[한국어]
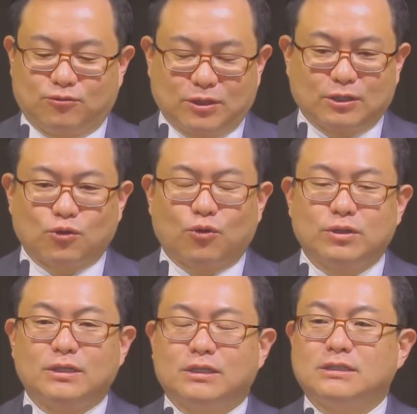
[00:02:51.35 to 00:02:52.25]
우리가
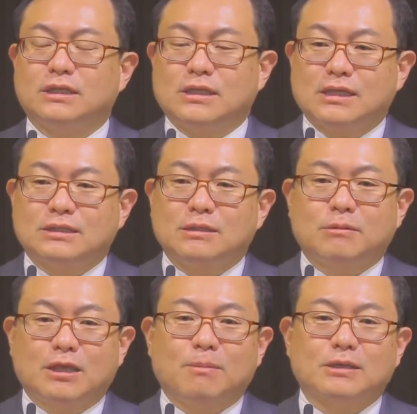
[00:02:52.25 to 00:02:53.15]
소위
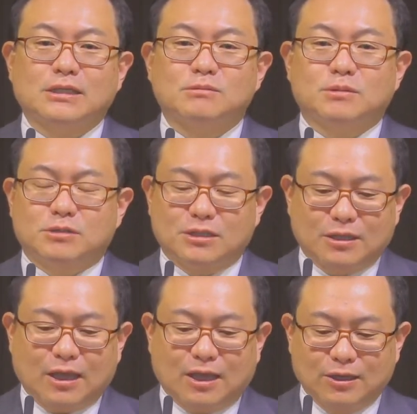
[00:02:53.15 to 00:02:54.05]

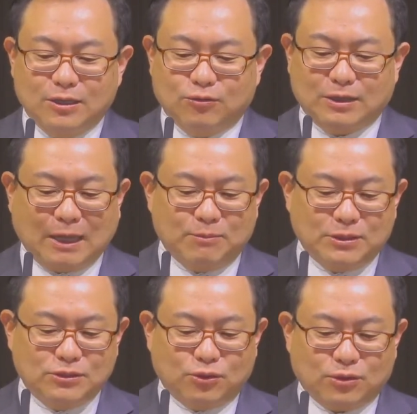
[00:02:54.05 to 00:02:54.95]
237개 우리
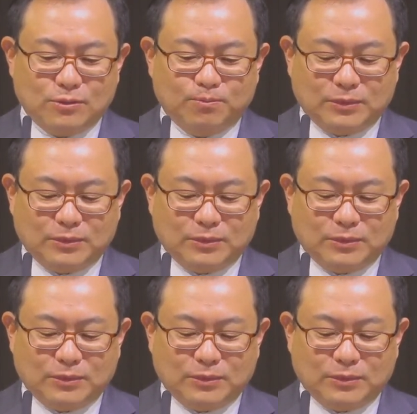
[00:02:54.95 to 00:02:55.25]
다민족